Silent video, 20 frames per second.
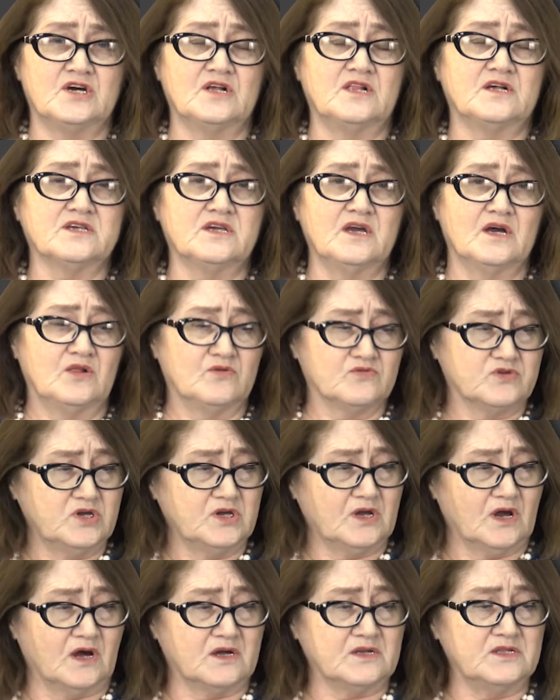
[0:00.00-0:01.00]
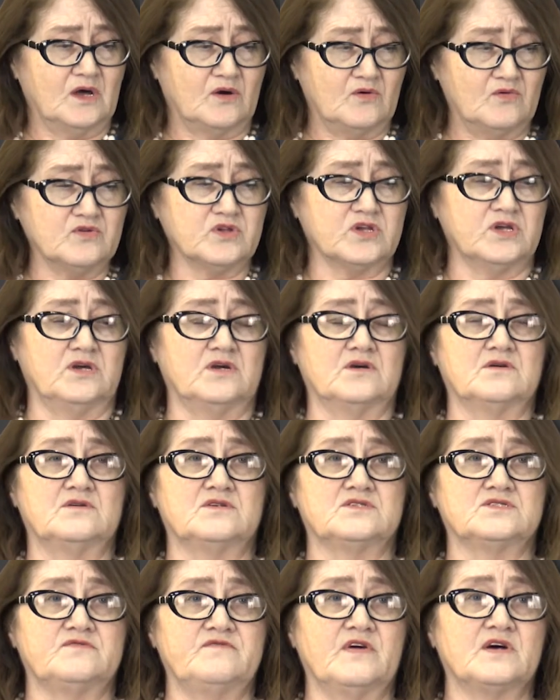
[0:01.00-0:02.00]
начало геологии как
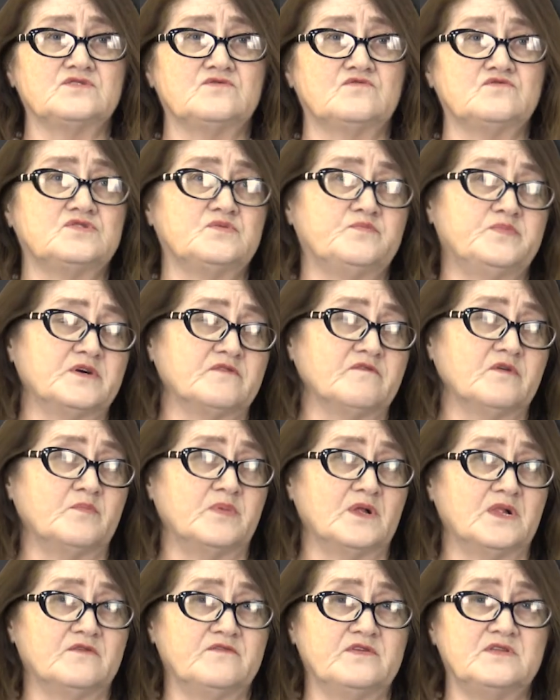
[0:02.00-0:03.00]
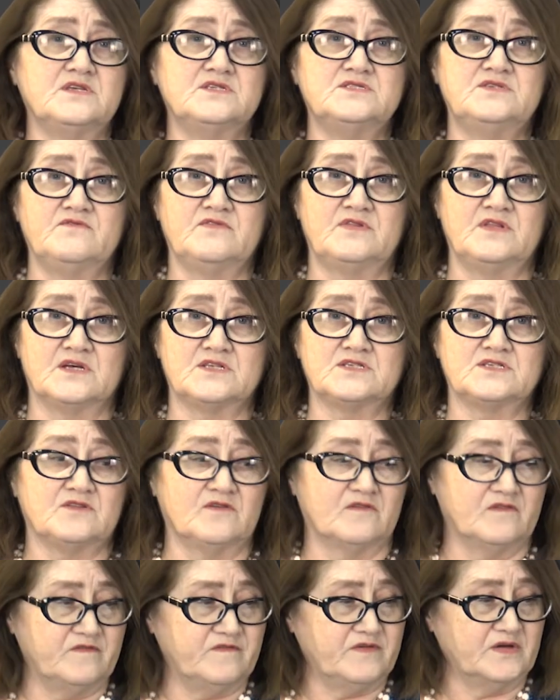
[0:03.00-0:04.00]
науки э, связывают с первой половиной
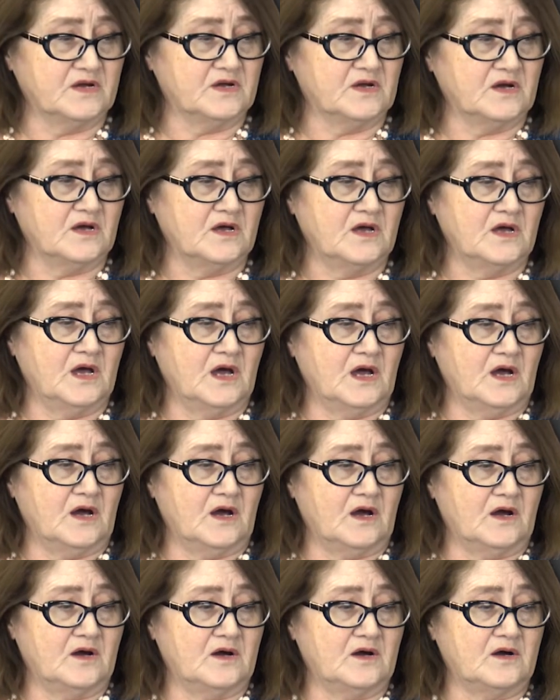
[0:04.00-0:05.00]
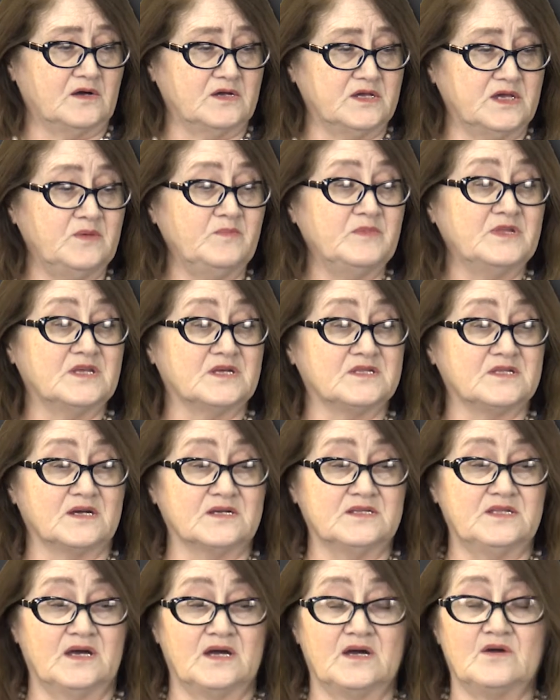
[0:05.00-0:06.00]
XIX века. А,
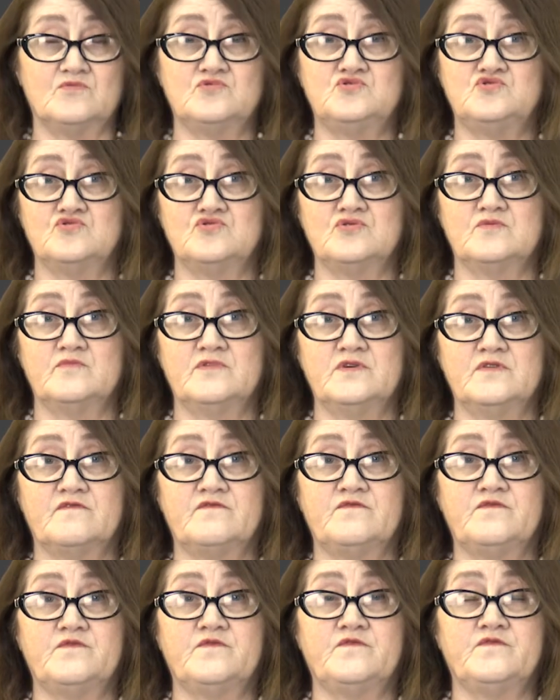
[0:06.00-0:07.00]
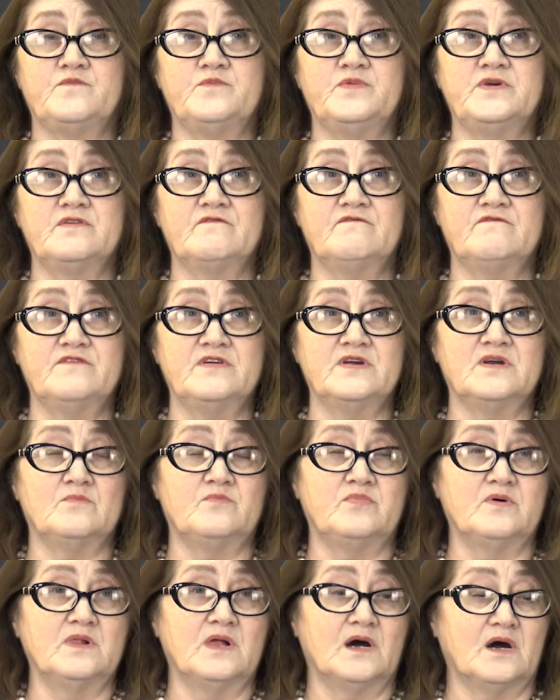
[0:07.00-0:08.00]
именно тогда учеными
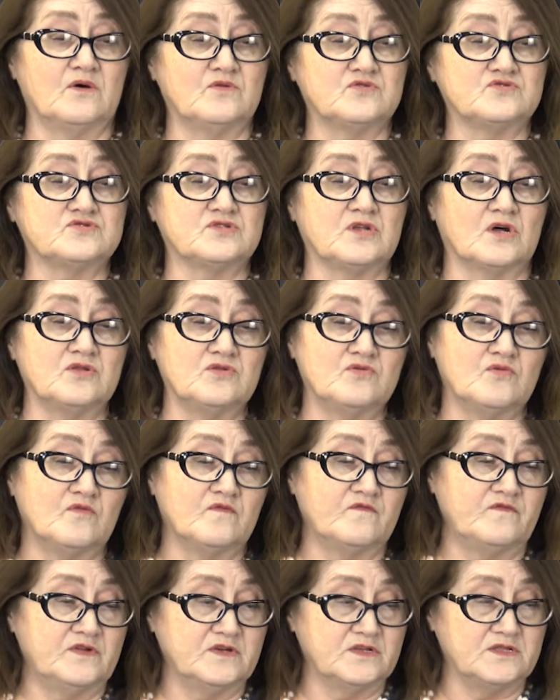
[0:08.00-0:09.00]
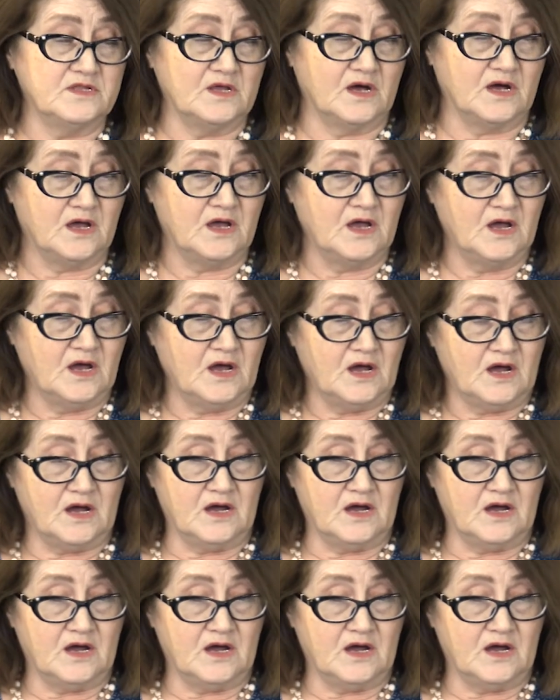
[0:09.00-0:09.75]
впервые была установлена